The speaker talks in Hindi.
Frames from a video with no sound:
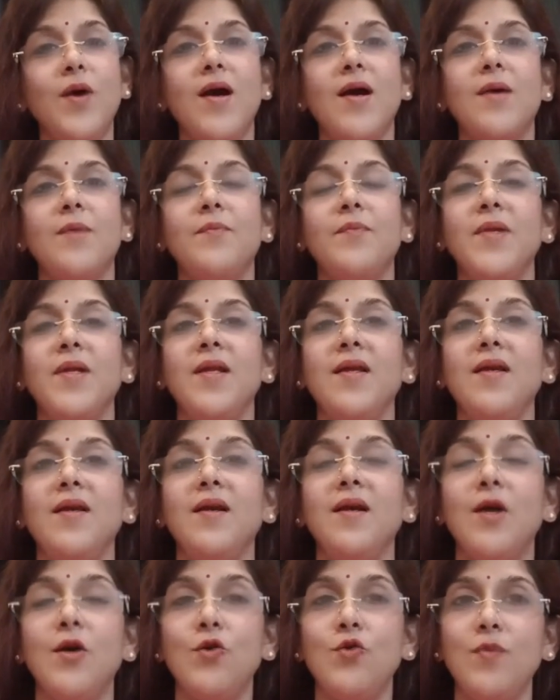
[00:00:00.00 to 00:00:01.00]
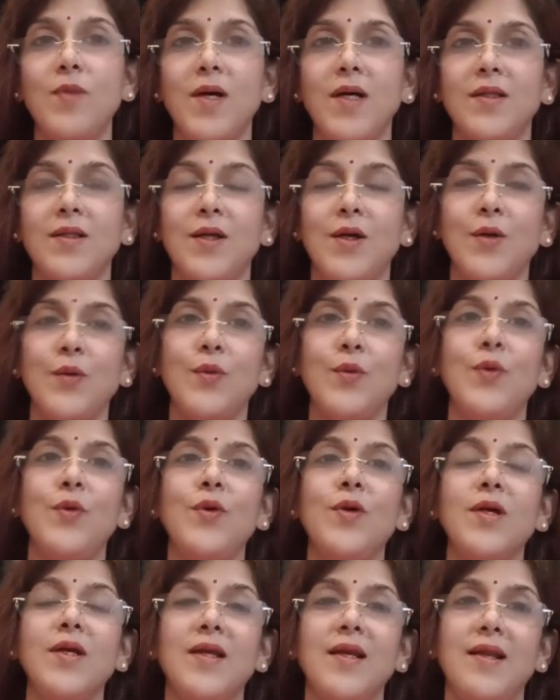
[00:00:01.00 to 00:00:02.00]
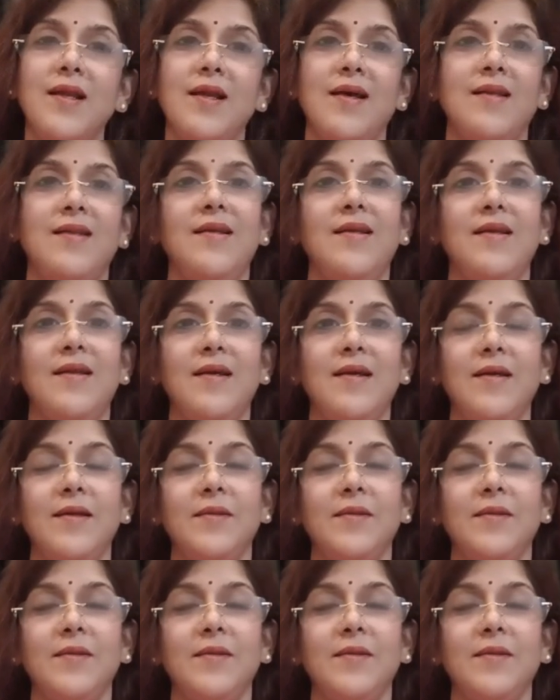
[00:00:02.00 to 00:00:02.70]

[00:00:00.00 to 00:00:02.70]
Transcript: आपने गौ माता को खिला देना है